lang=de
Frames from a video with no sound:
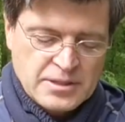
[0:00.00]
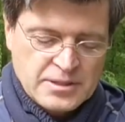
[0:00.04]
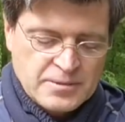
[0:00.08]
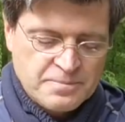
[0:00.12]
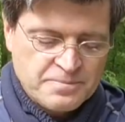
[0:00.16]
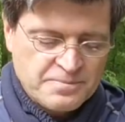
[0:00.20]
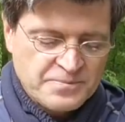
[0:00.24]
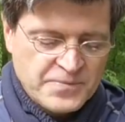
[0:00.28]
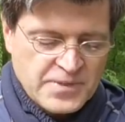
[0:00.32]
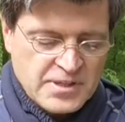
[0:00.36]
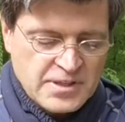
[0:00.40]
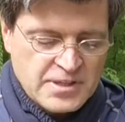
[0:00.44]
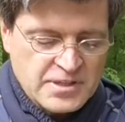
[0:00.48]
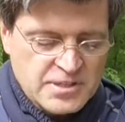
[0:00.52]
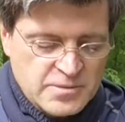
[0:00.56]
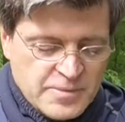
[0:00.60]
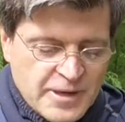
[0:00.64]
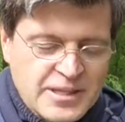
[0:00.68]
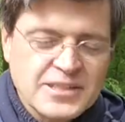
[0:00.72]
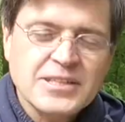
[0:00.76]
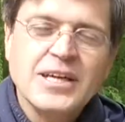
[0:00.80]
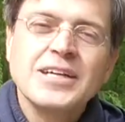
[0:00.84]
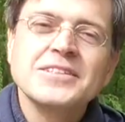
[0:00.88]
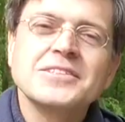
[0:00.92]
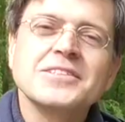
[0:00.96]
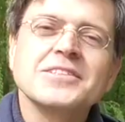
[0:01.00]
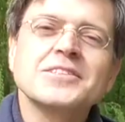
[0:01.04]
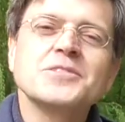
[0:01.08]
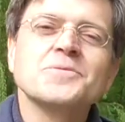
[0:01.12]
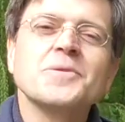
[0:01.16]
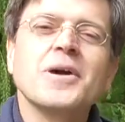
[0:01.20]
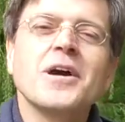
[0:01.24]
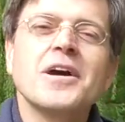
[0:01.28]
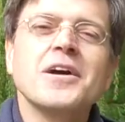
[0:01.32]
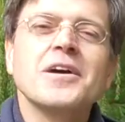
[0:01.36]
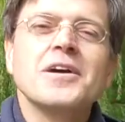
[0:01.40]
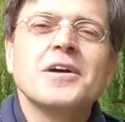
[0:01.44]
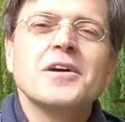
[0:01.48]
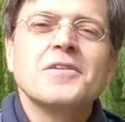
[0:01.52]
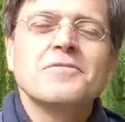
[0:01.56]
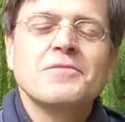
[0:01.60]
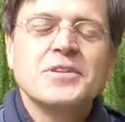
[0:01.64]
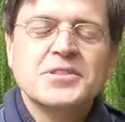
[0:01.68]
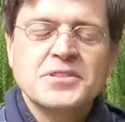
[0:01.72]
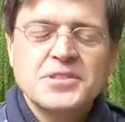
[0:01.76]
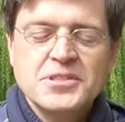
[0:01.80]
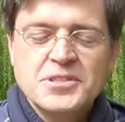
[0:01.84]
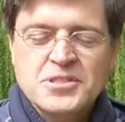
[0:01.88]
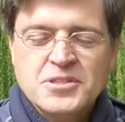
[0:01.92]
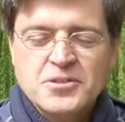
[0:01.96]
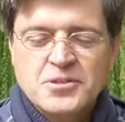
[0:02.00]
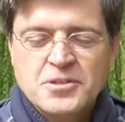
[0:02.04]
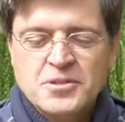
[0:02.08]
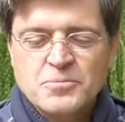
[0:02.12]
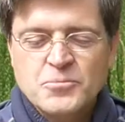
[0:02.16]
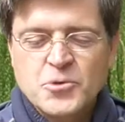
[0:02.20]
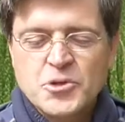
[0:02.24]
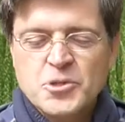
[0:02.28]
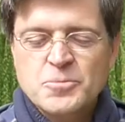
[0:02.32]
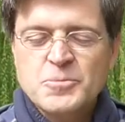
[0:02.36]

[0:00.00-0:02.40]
Ähm, das zweite Accessoire, was ich ähm,